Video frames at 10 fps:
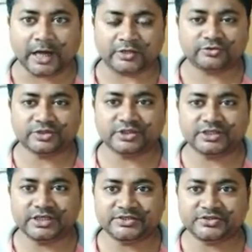আদতে
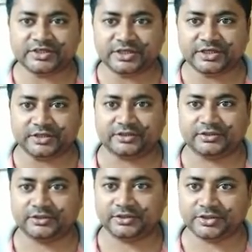কি এই সিএ
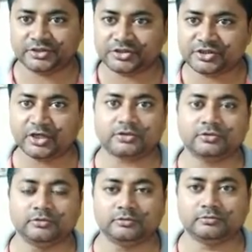এটি কি
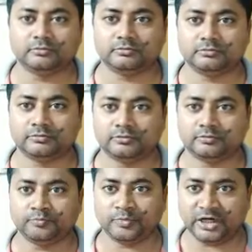আসল
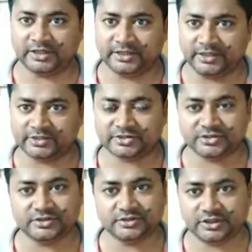বা
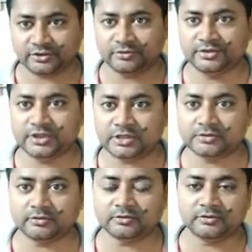এনআরসি এগুলি কি
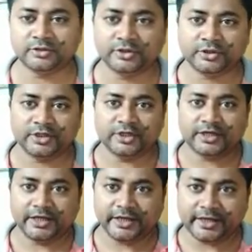আসল
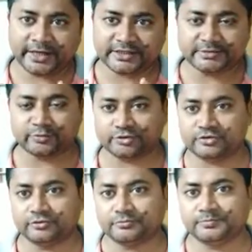একটি
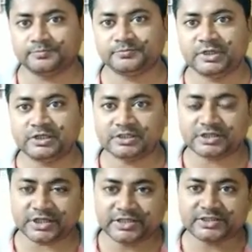প্রশ্ন
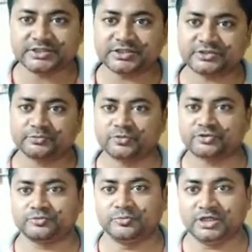সেই যে যে
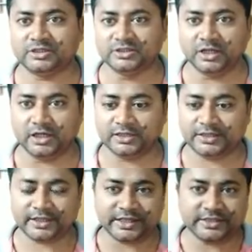সমস্ত ব্যক্তিরা
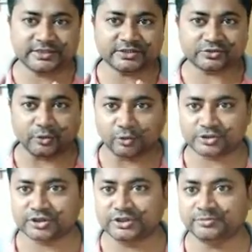এই যে
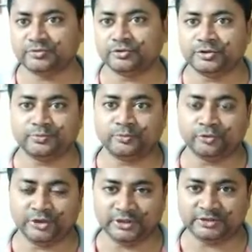সংঘর্ষে লিপ্ত হয়ে
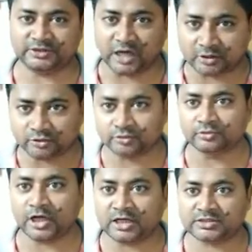পড়লেন যার
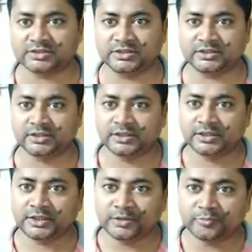তরুণ আজকে
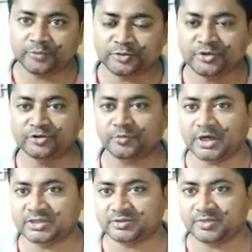বিভিন্ন
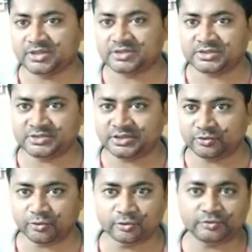বাড়িতে বাড়িতে যে
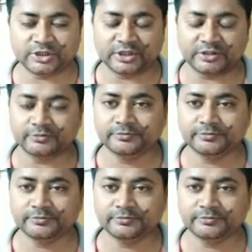রোল উঠে গেল